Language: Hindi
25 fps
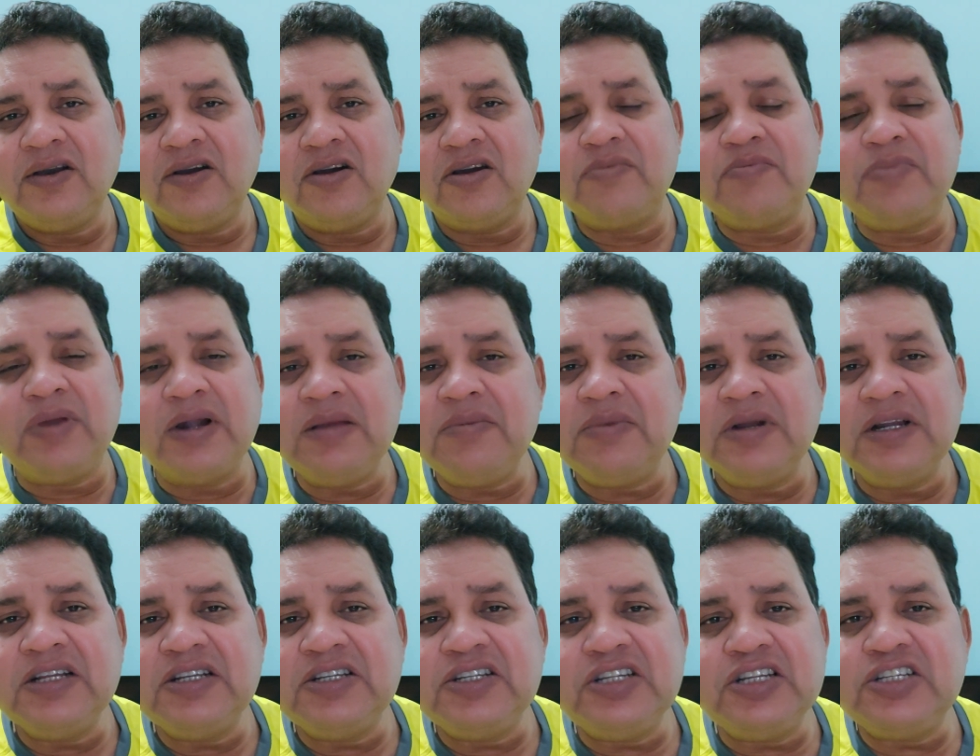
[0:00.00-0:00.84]
और बड़ी
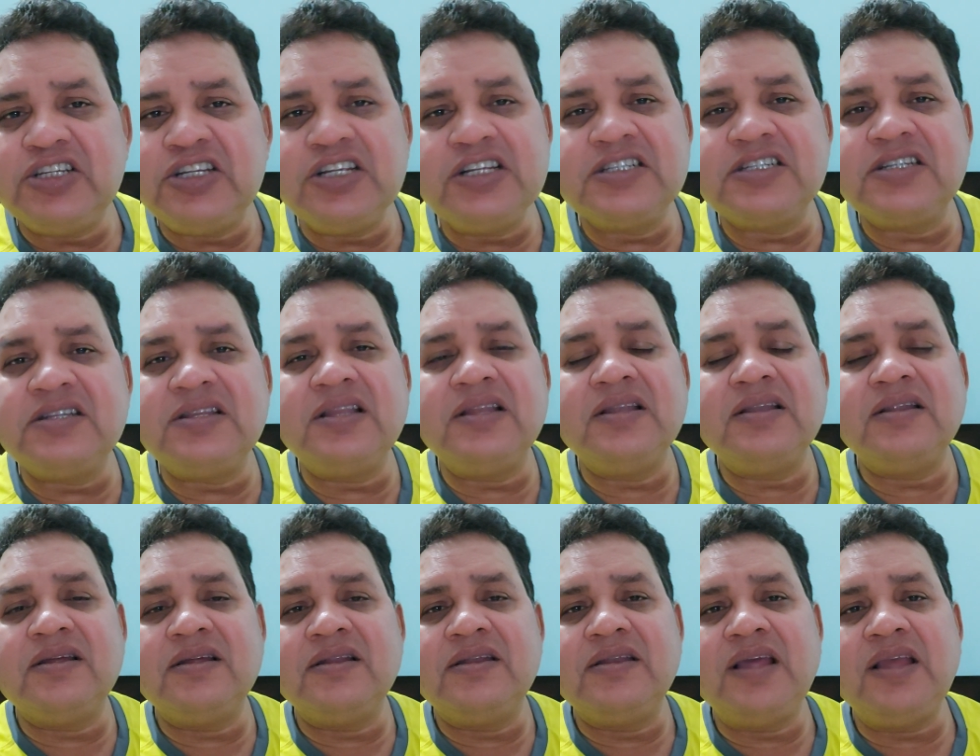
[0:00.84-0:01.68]
बड़ी टीचिंग्स
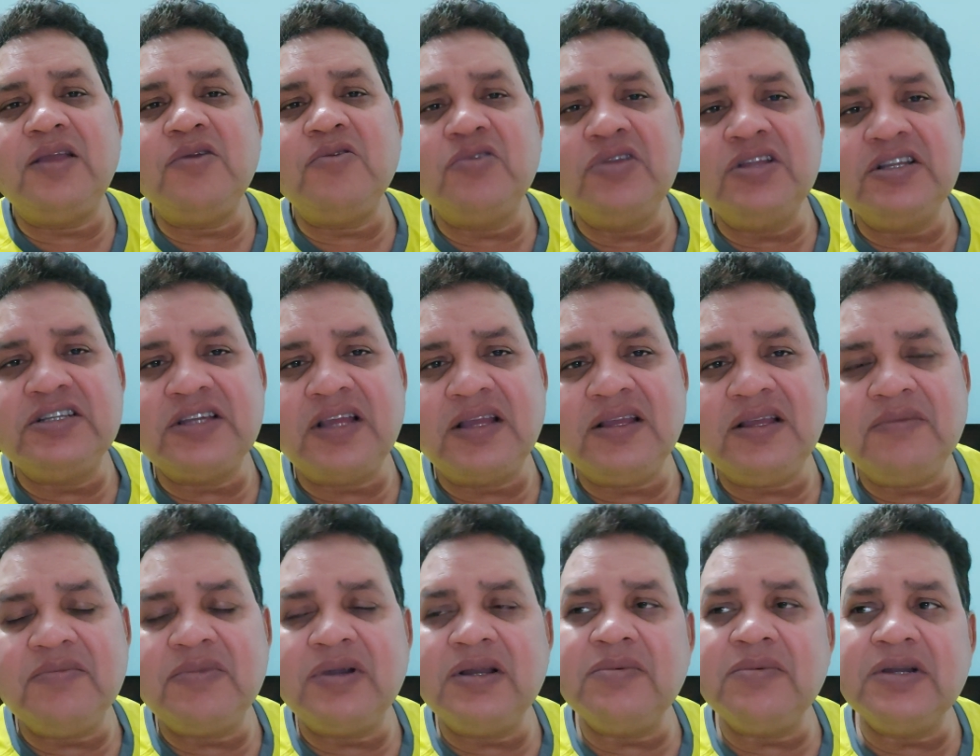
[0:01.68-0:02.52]
नहीं होनी
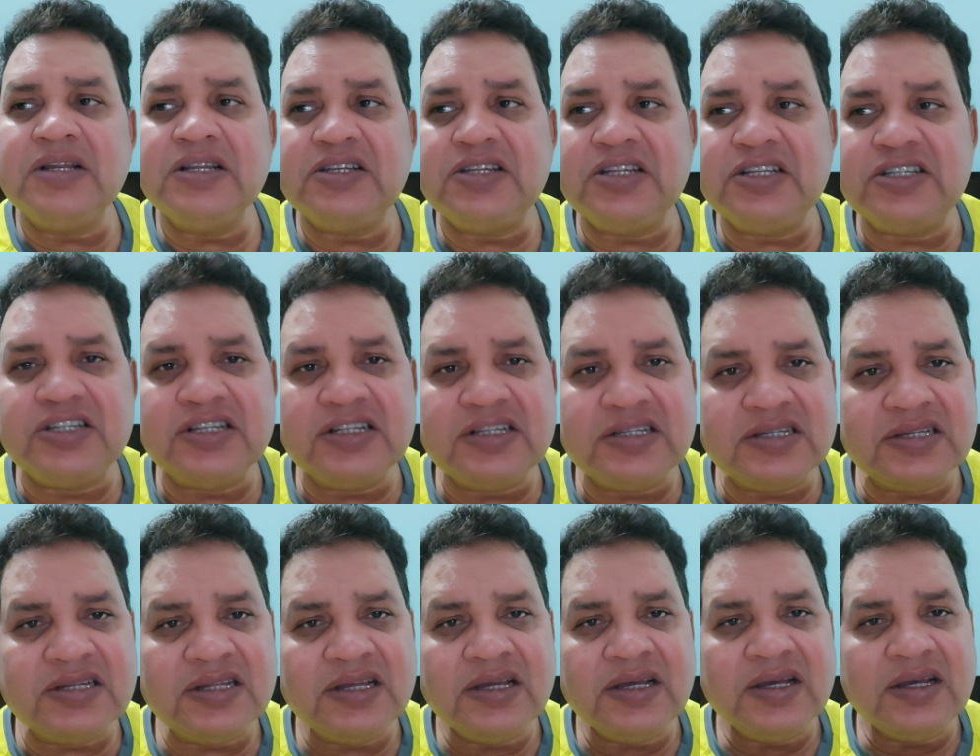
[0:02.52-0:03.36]
चाहिए बड़ी बड़ी
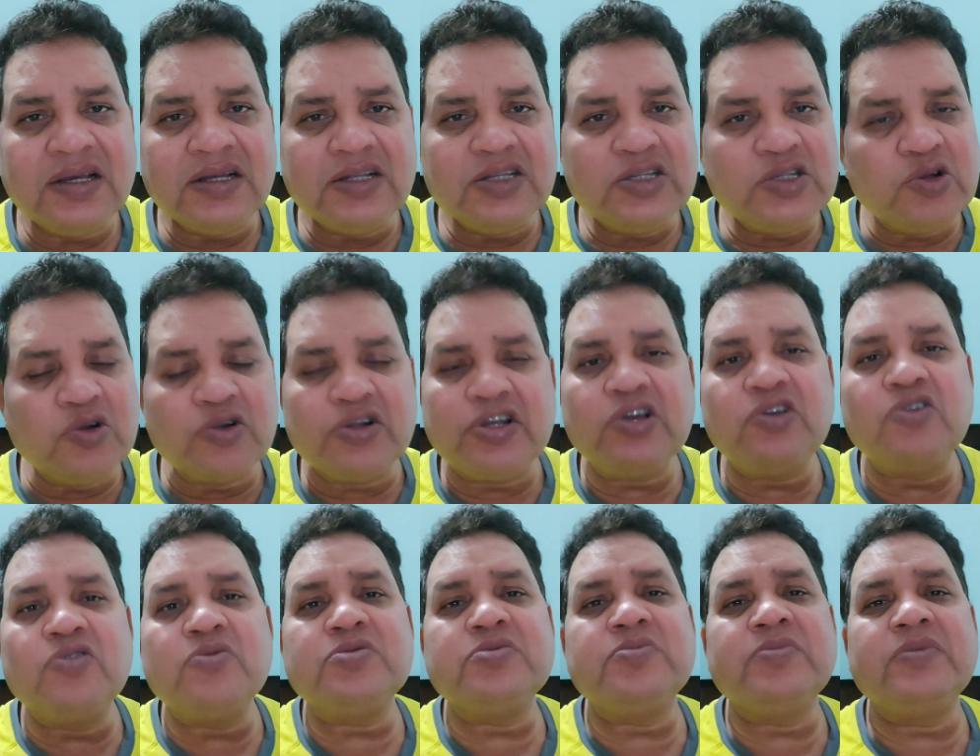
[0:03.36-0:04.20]
टीचिंग्स छोटे
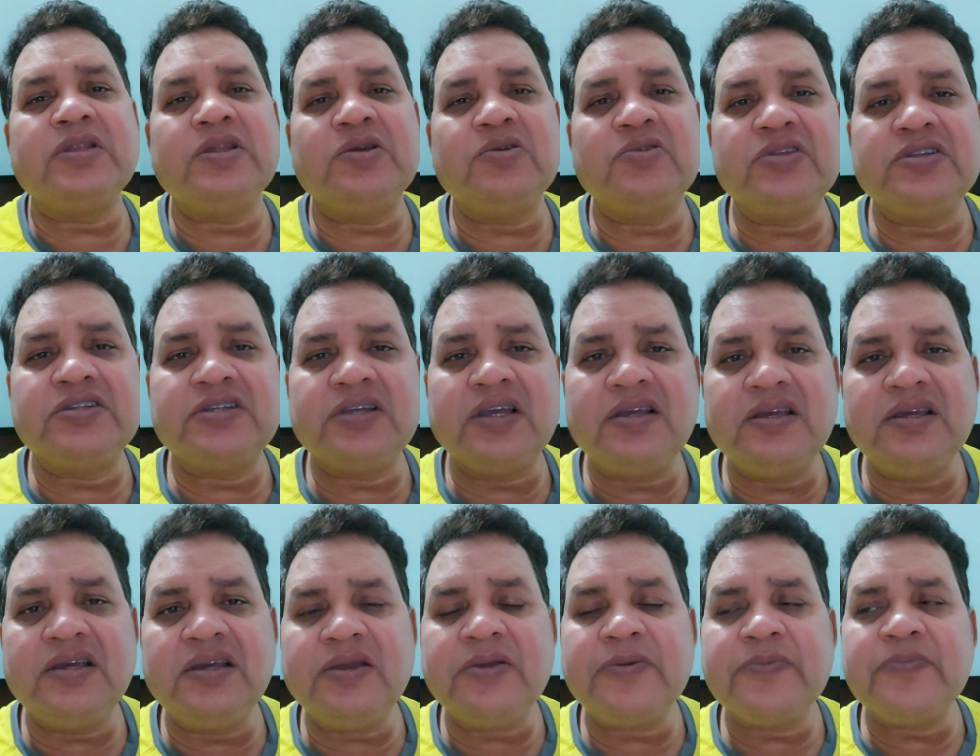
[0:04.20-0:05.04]
ग्रुप्स में नहीं होनी
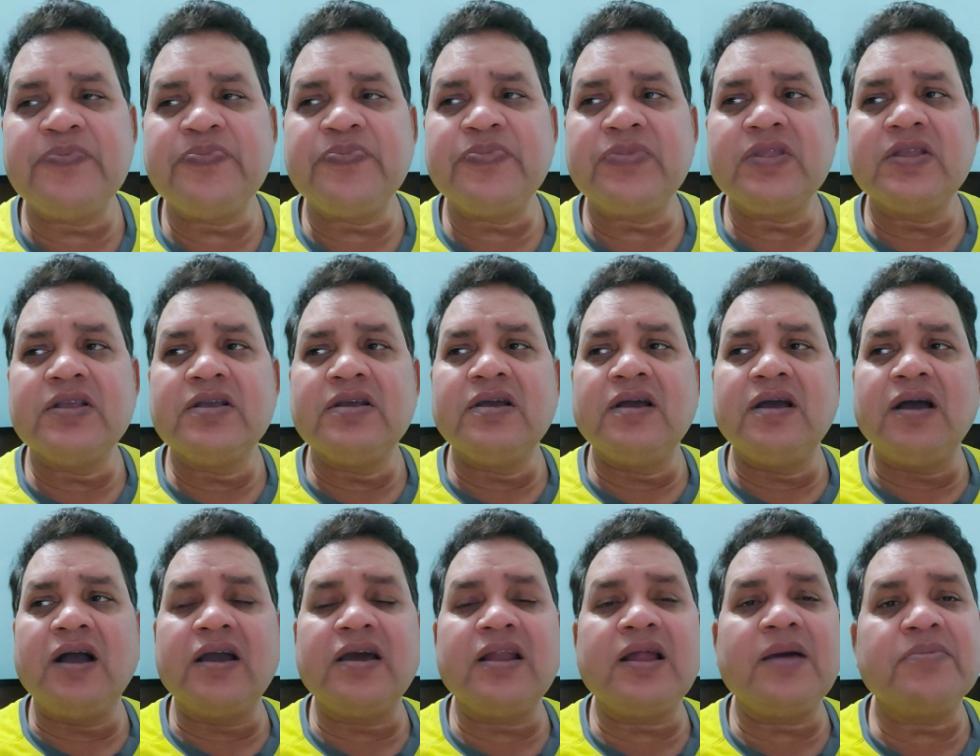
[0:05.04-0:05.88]
चाहिए
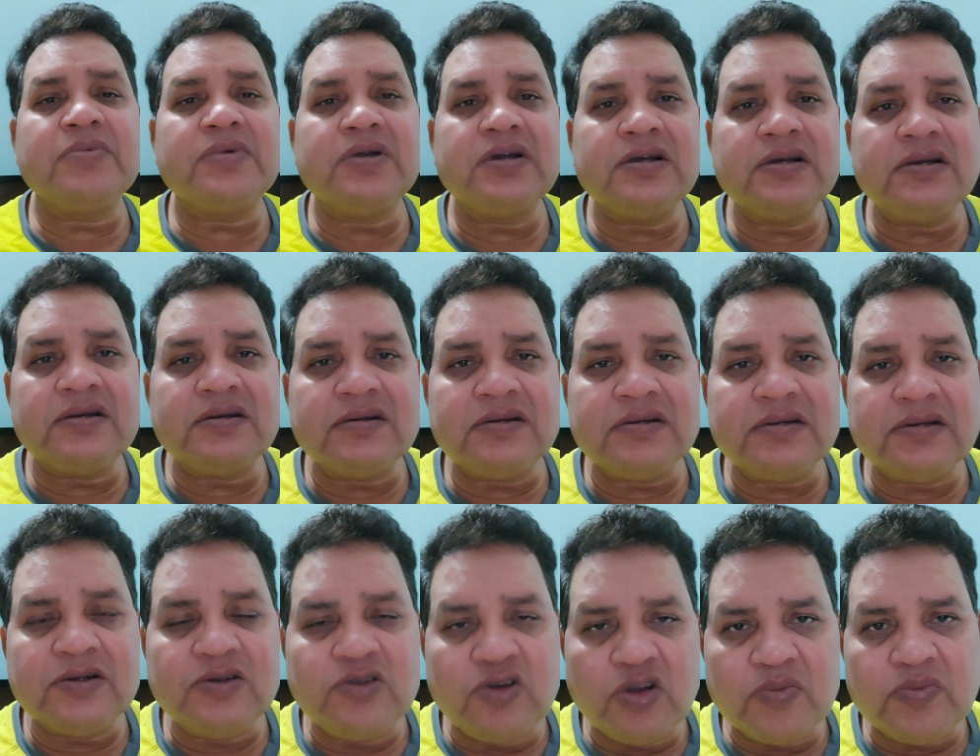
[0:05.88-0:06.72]
अगर आपका
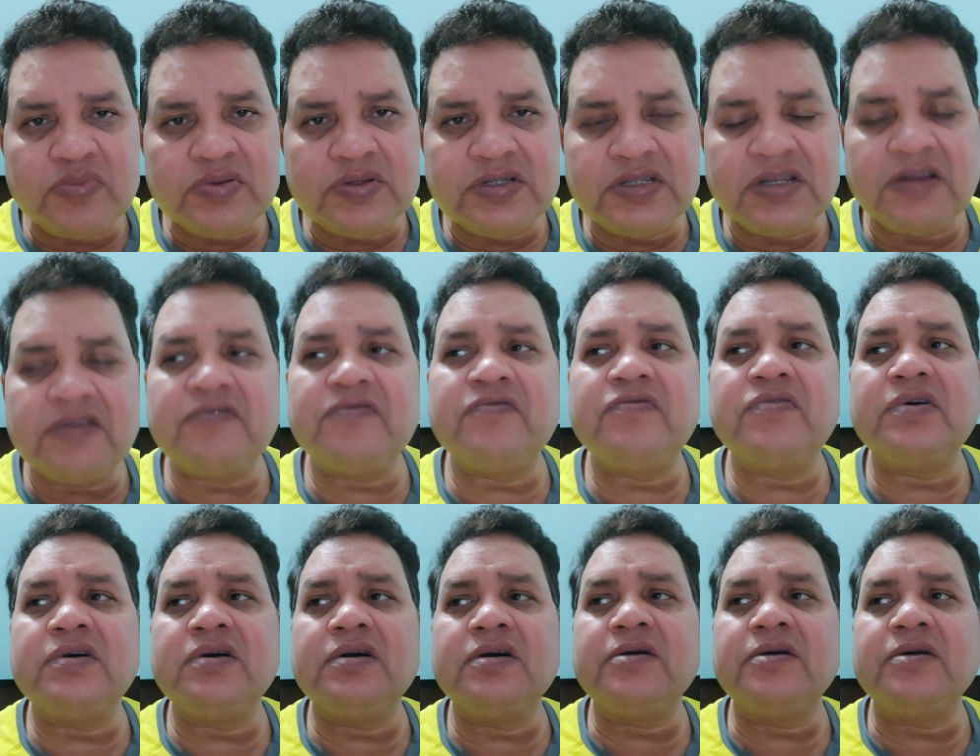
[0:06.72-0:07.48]
ग्रुप सिर्फ